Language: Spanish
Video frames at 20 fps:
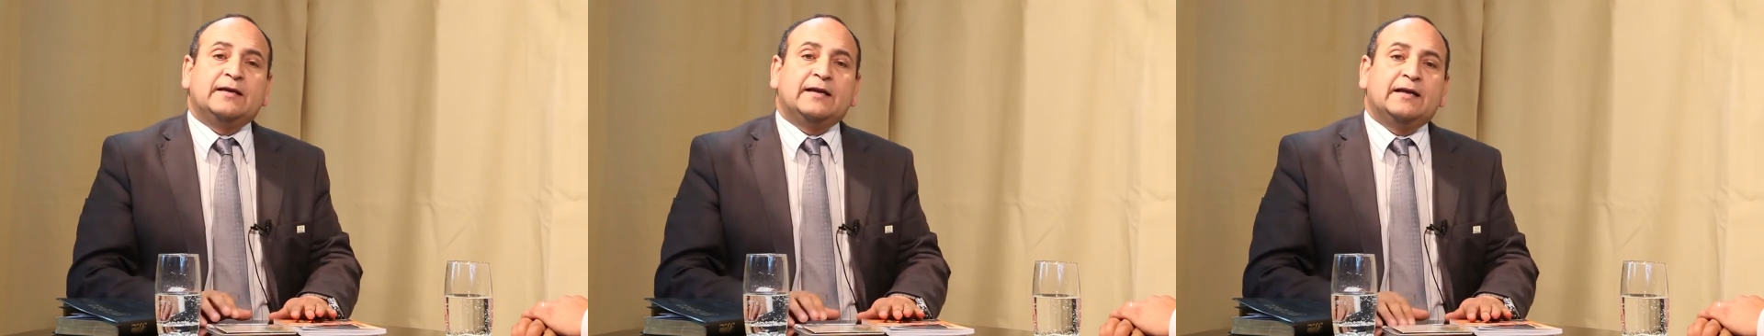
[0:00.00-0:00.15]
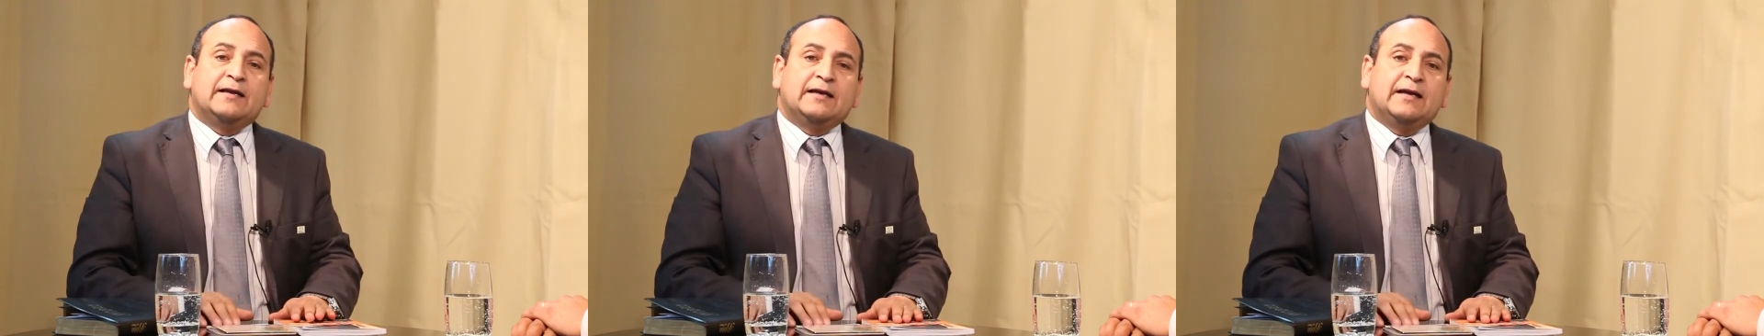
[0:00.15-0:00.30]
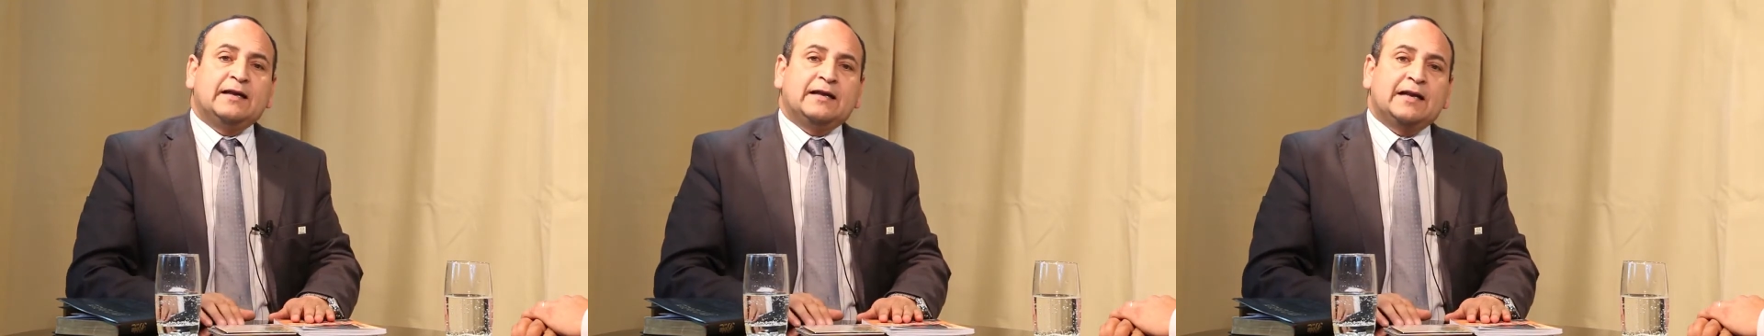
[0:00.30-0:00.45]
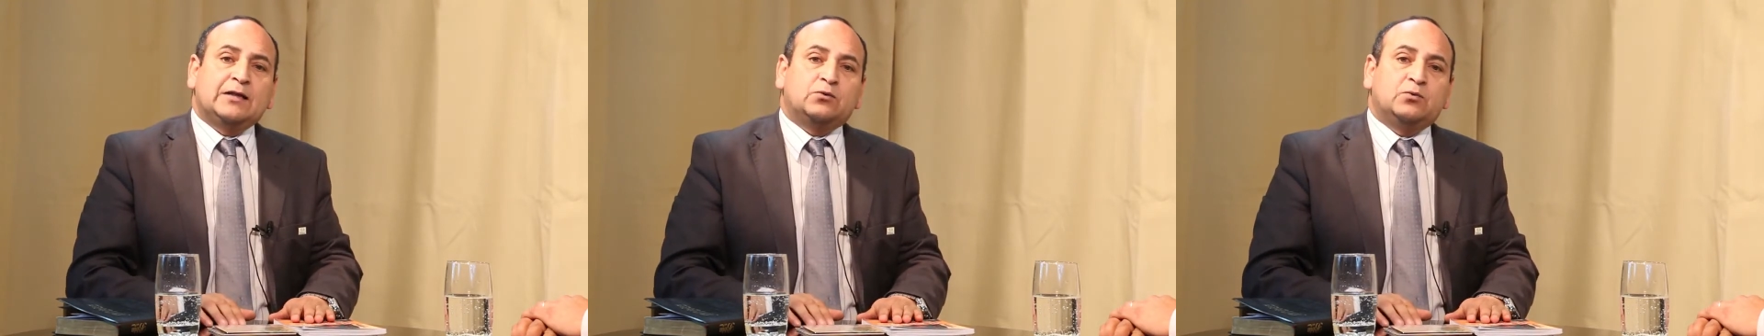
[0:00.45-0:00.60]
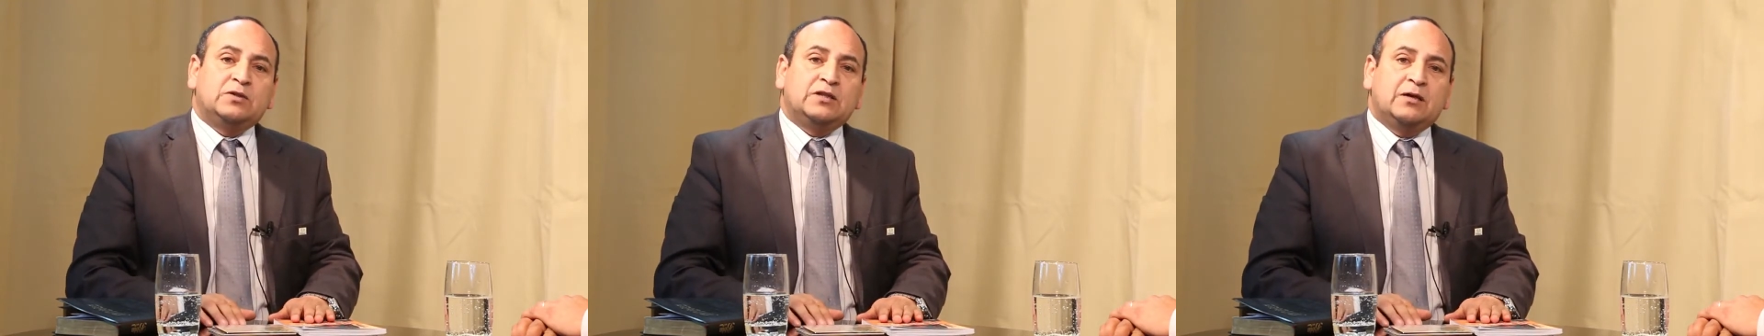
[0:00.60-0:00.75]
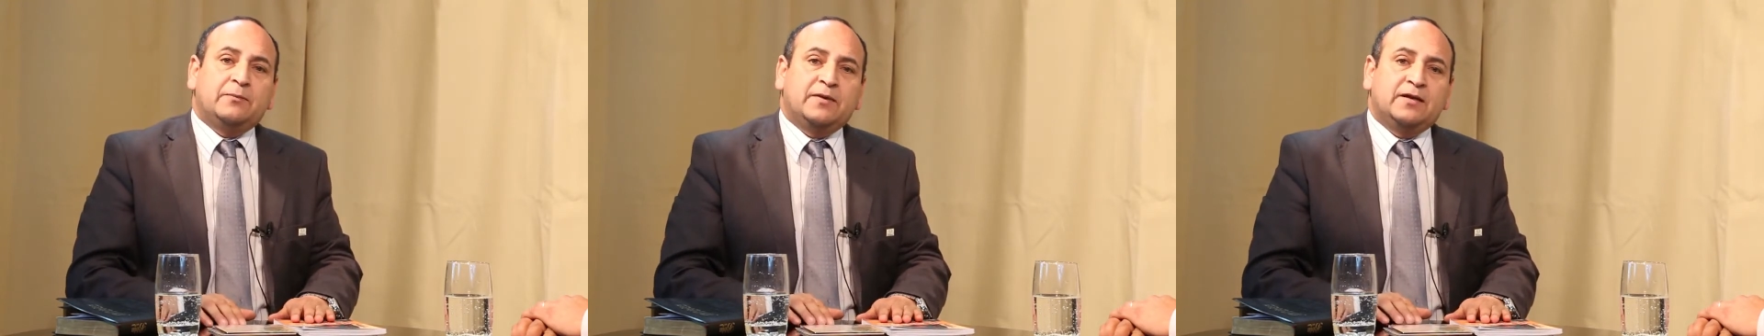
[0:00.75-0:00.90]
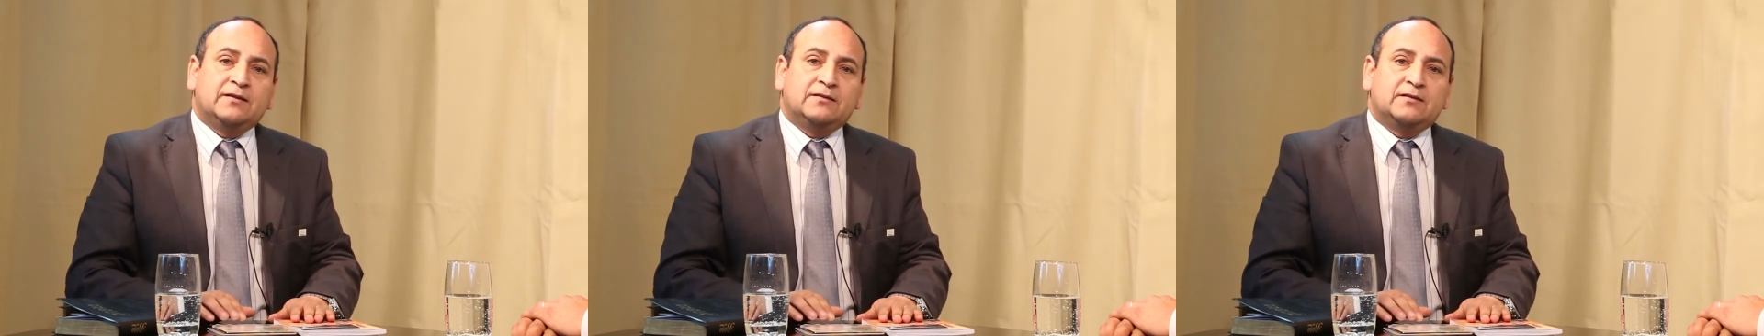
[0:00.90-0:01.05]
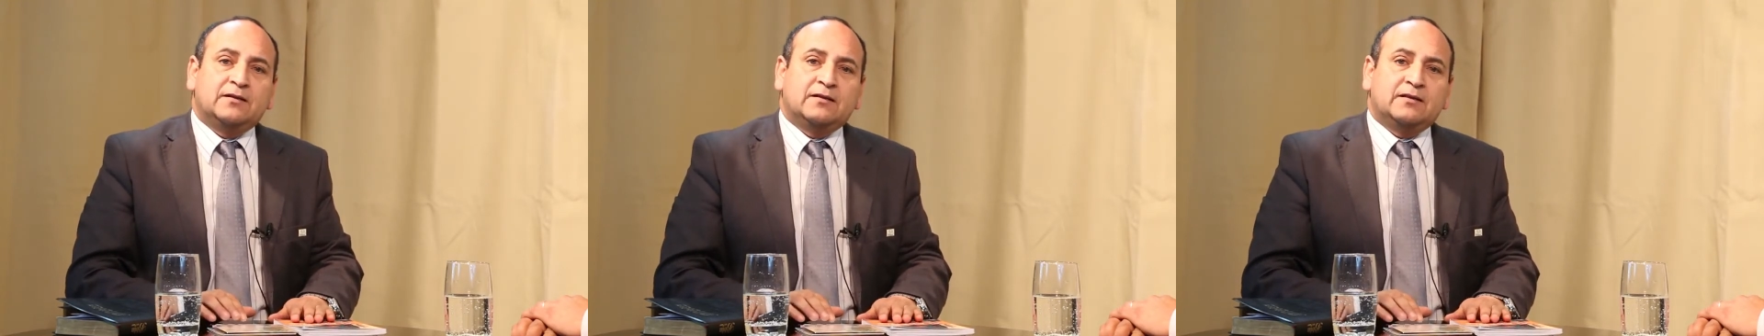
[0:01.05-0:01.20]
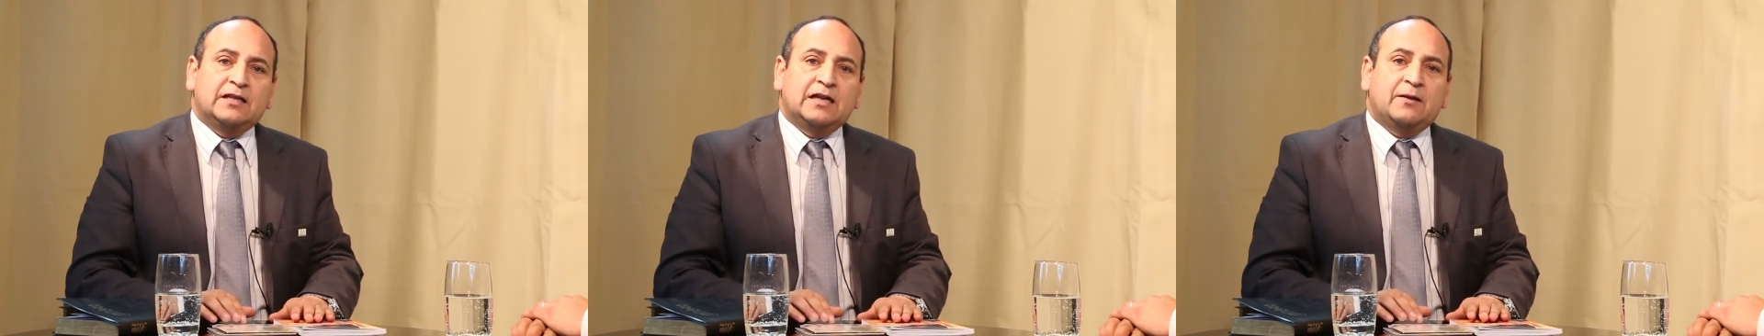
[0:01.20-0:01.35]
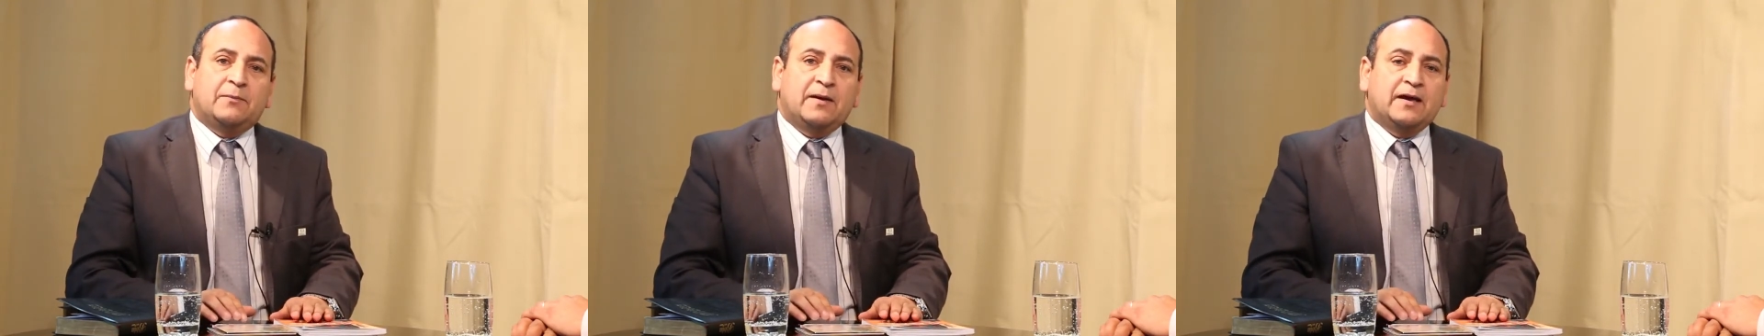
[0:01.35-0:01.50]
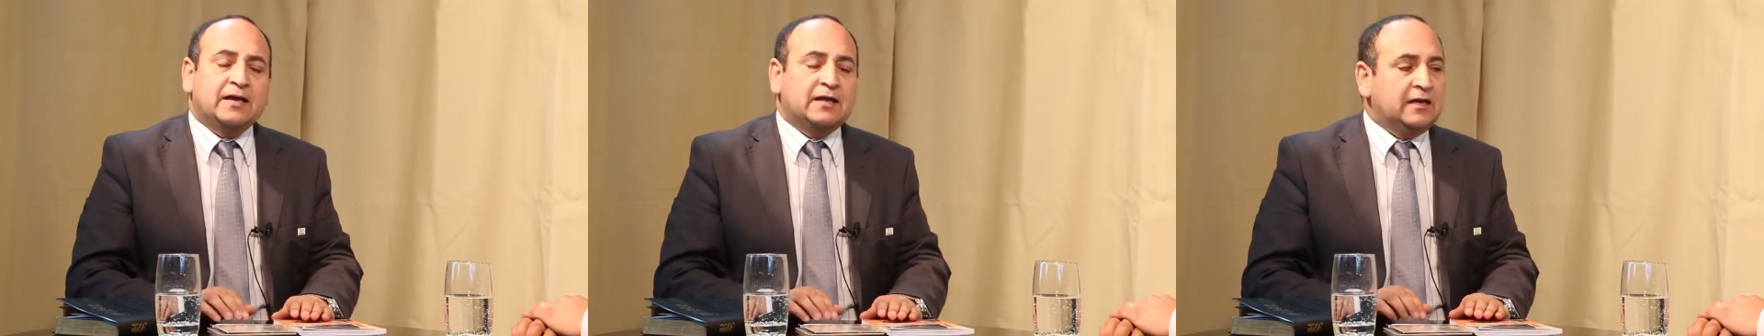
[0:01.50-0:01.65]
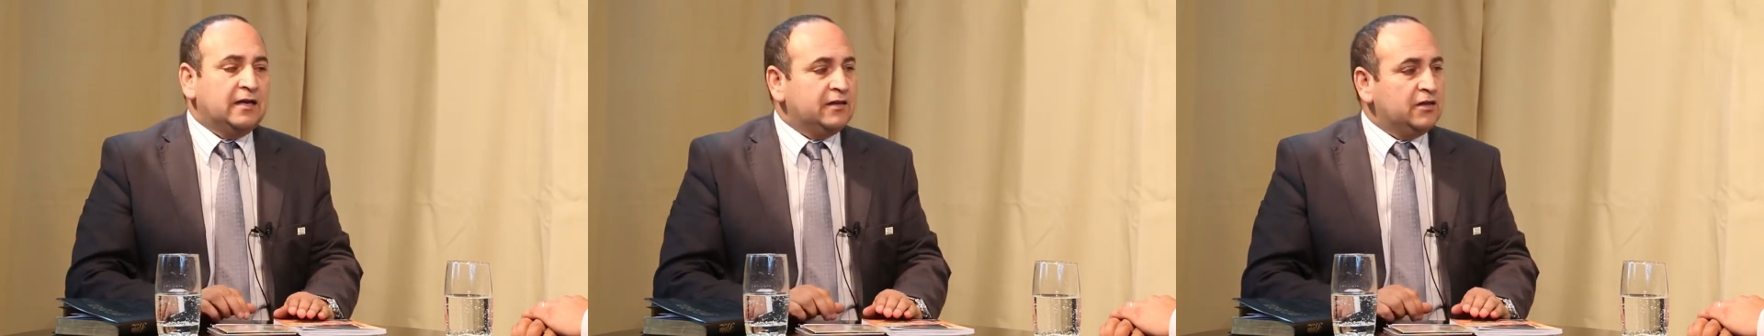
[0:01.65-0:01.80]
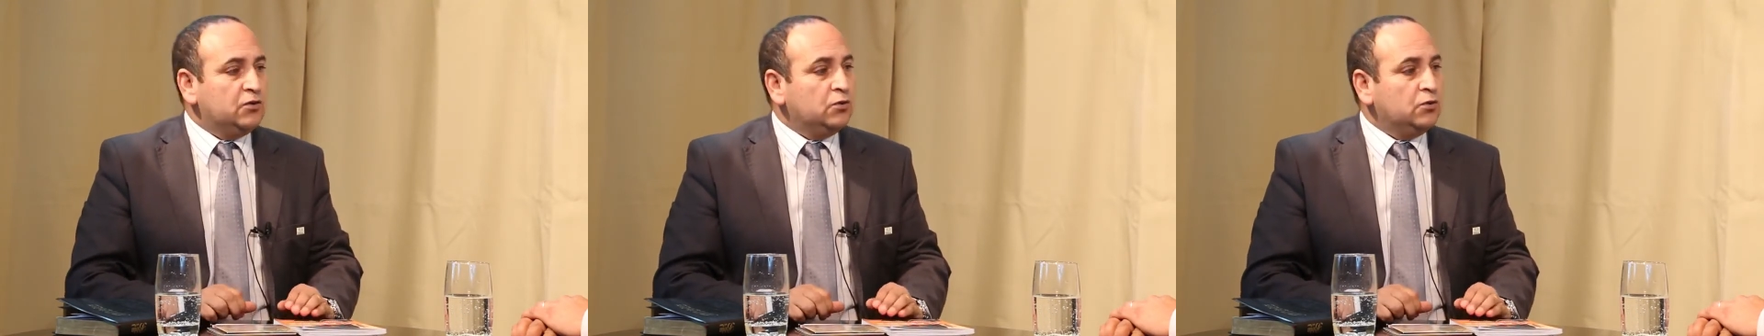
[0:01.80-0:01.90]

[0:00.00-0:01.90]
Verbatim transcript: descargar gratuitamente de la página